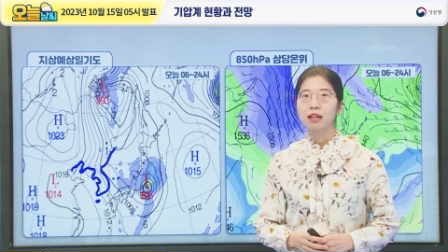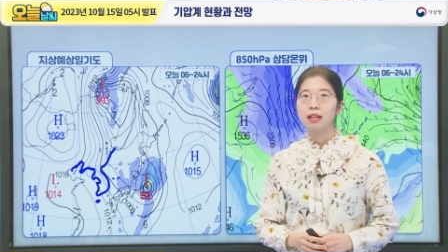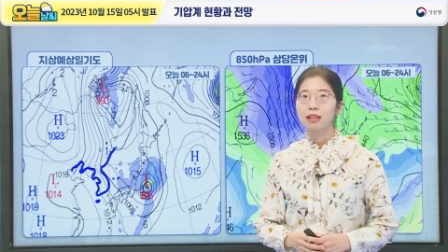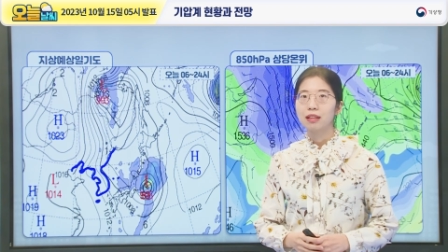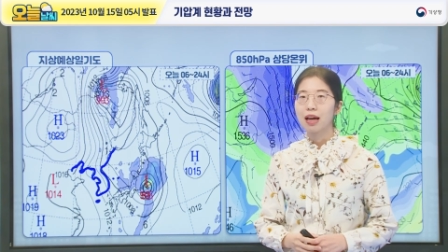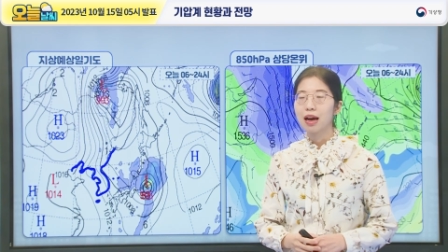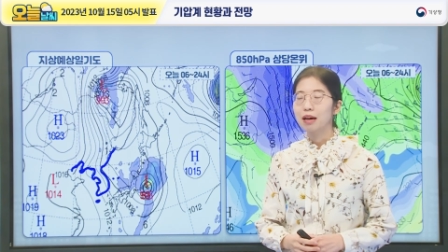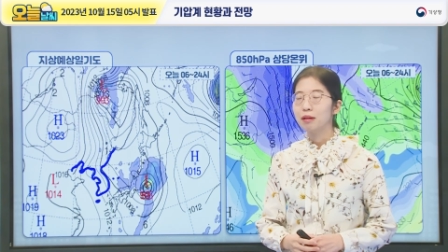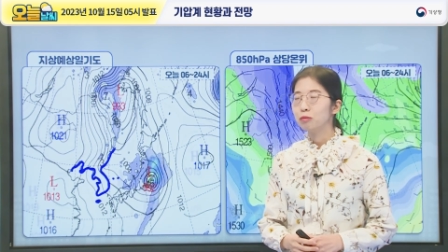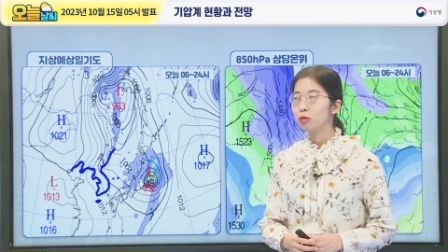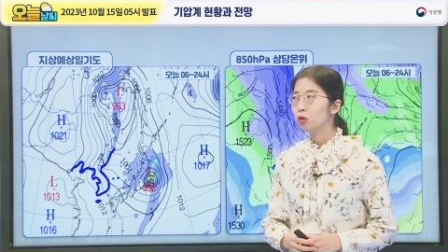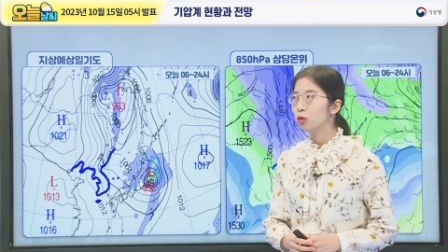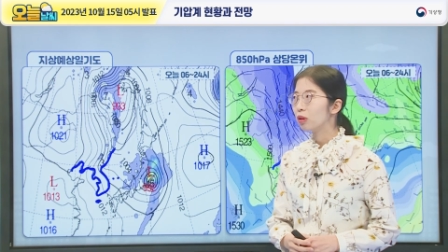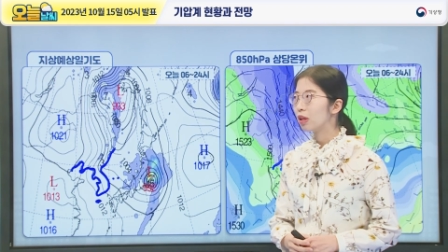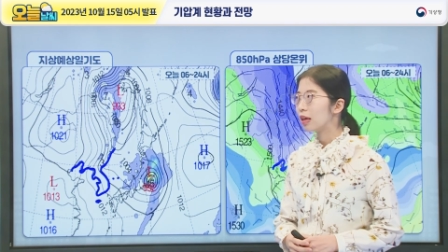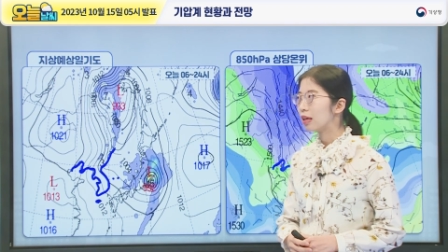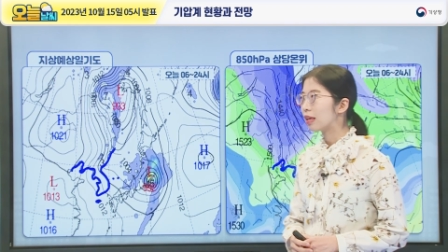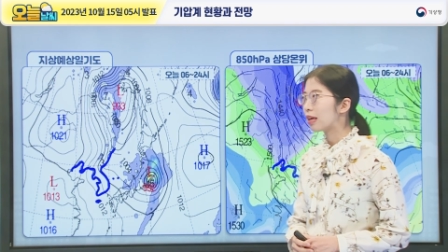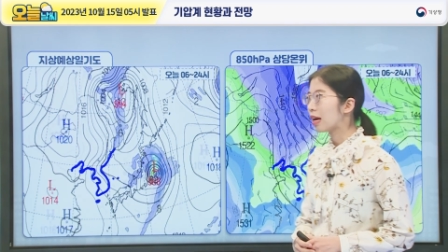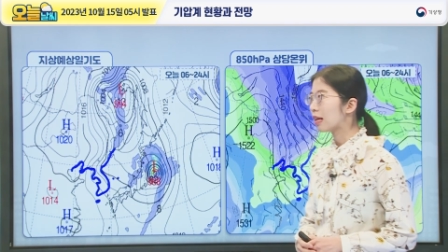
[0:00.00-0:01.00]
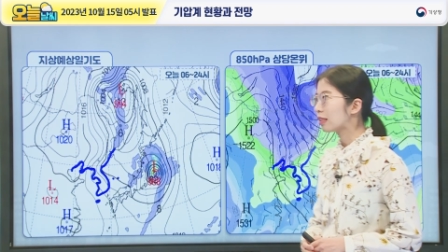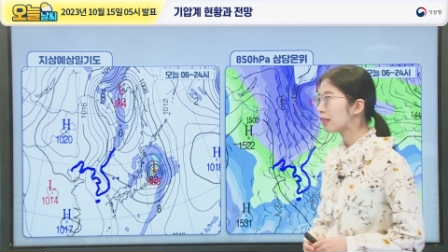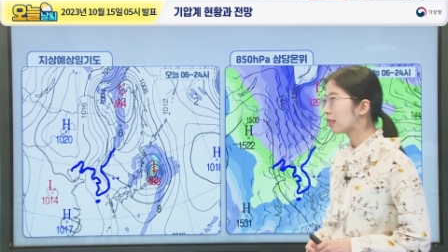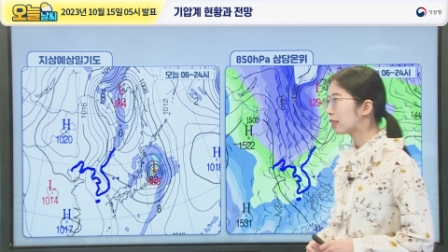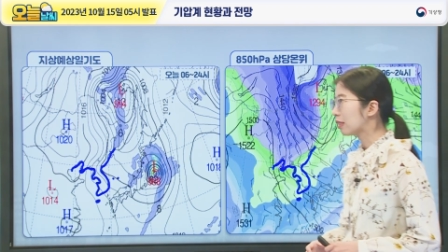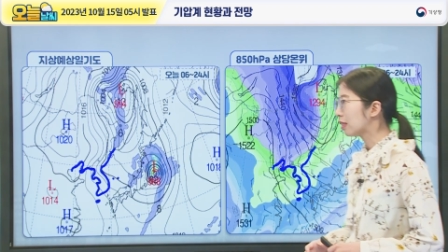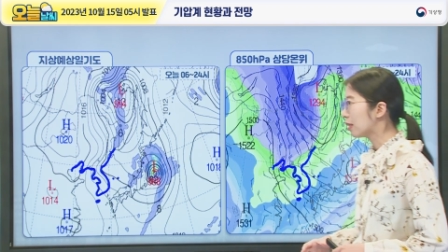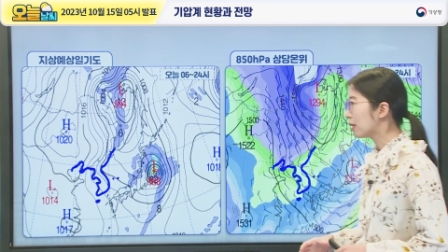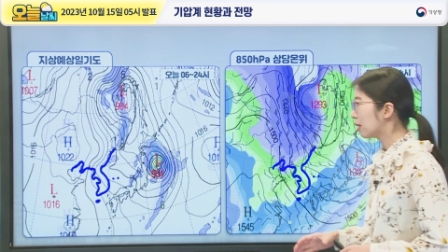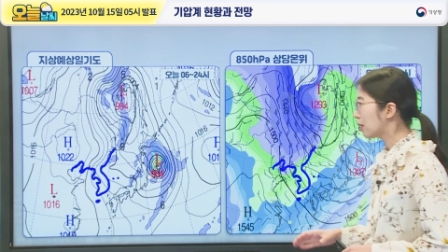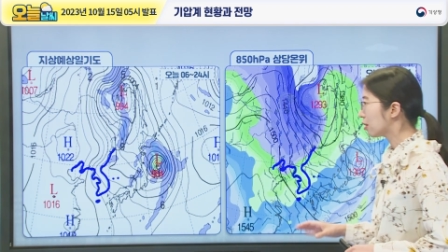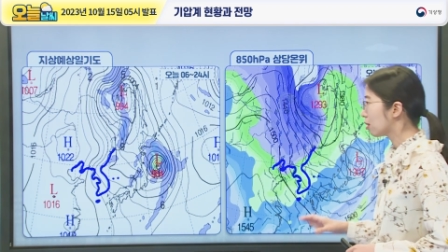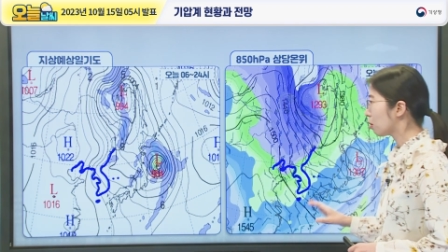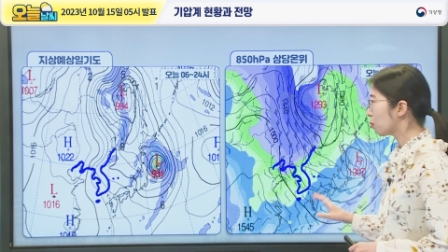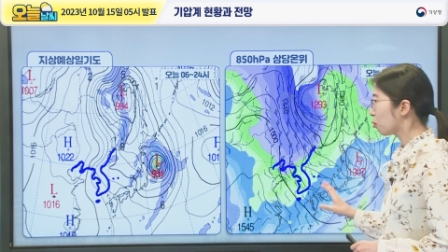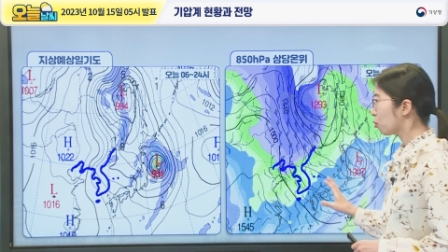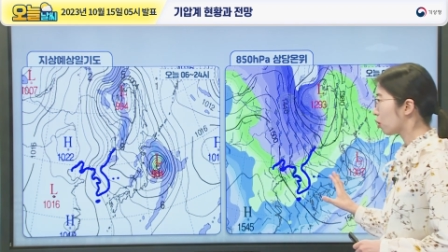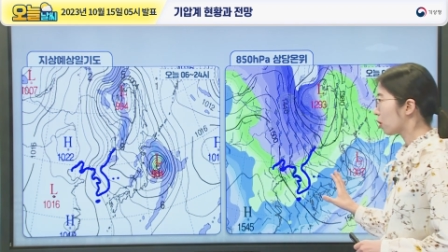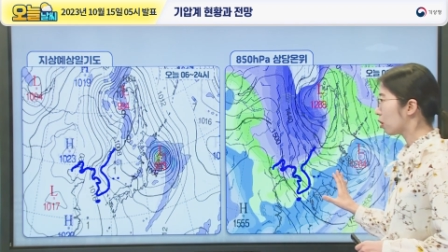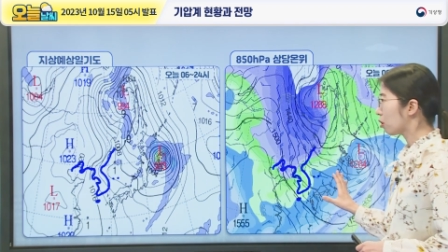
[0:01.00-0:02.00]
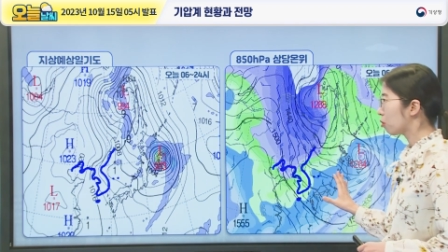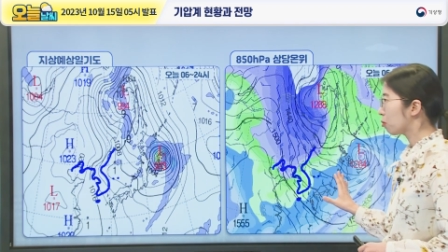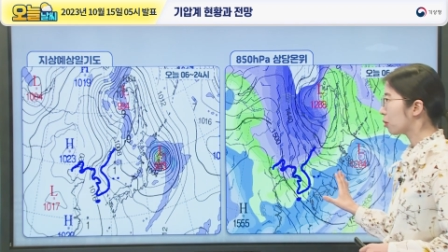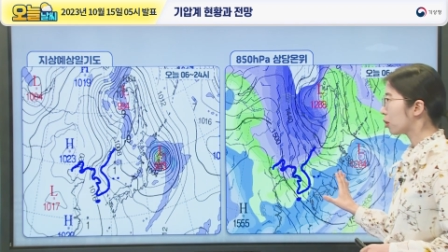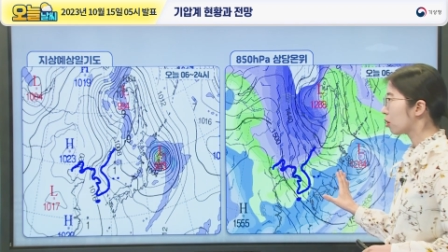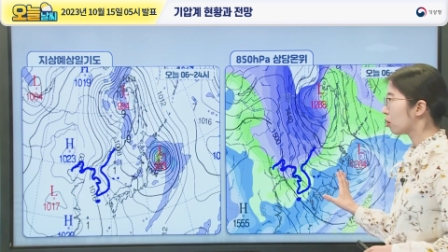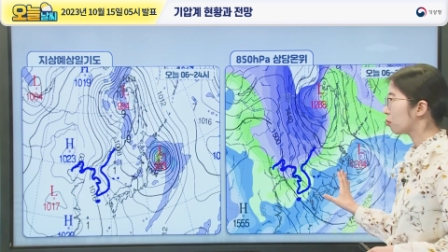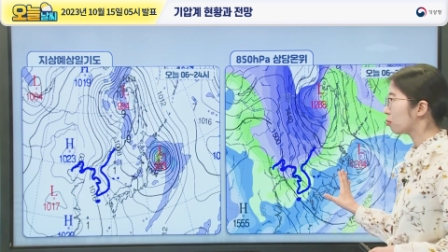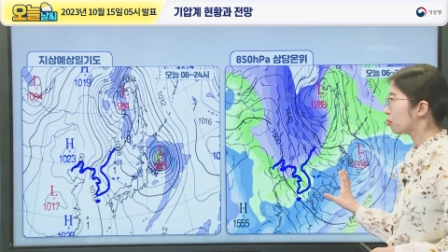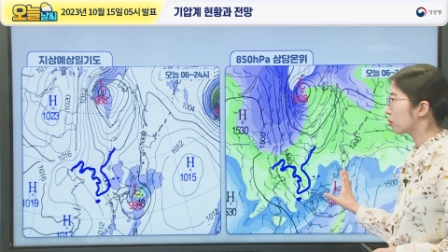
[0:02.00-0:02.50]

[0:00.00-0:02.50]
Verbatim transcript: 다음으로 대기 하층 1.5km